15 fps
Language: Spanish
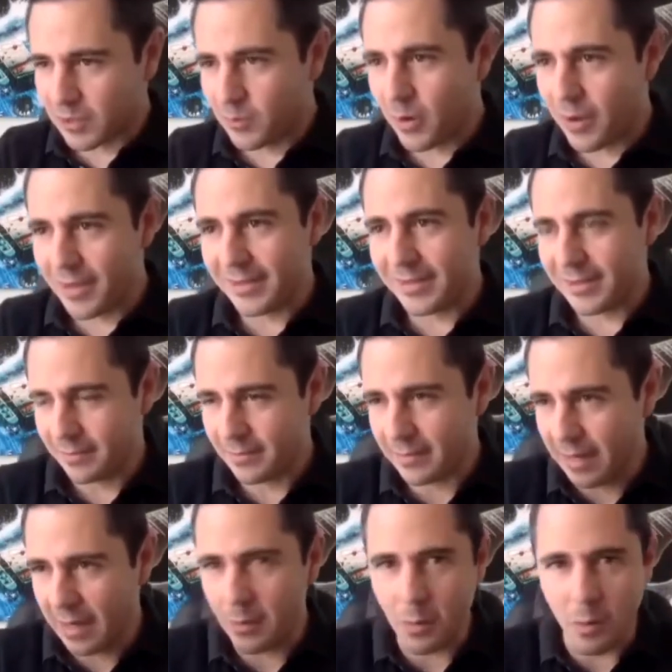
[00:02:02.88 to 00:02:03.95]
años
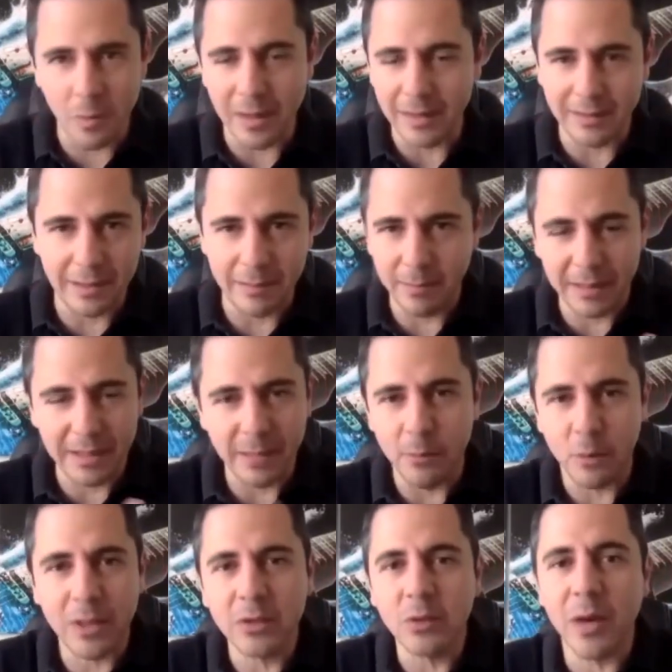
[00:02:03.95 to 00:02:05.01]
después, como 20, 20
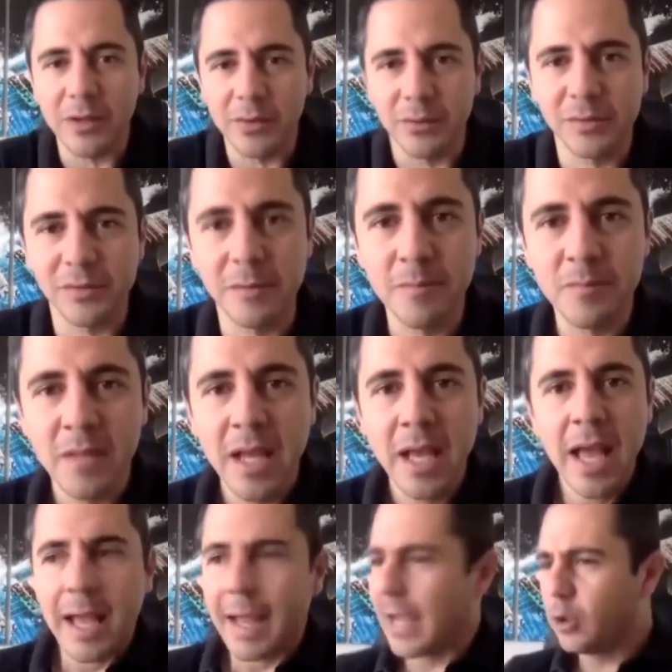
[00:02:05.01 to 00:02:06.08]
poquito años,
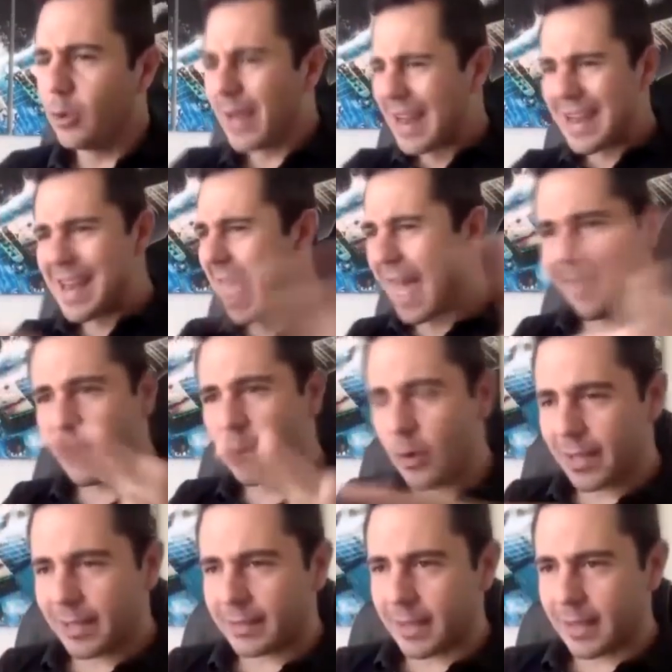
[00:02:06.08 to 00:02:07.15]
que no era nada
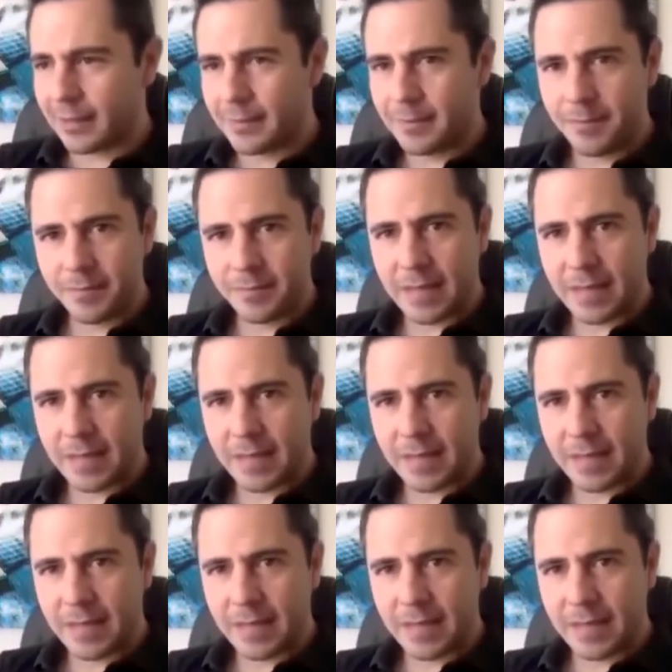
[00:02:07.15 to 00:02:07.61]
coqueta.